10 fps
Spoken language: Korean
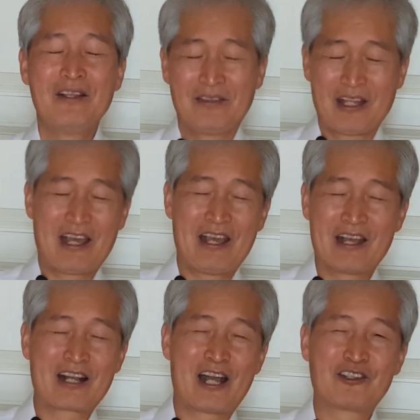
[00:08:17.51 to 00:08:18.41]

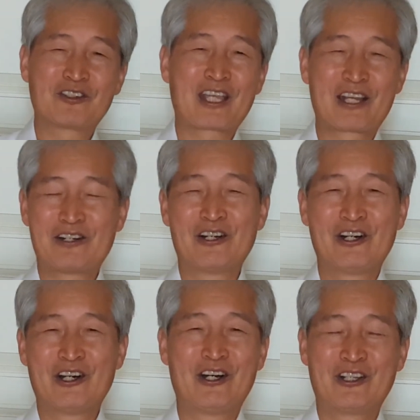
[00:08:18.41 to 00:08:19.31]
내가
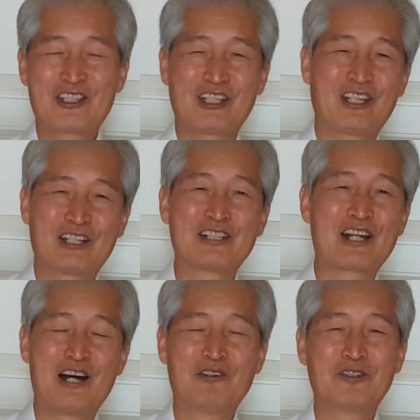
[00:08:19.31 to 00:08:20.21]
주께로
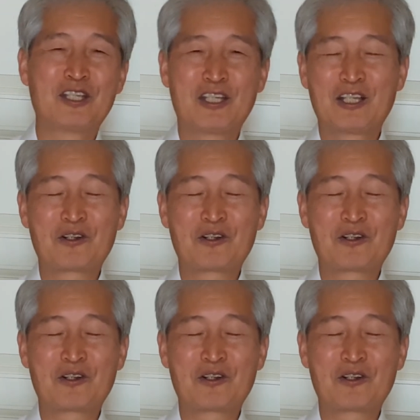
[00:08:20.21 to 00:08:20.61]
증가오니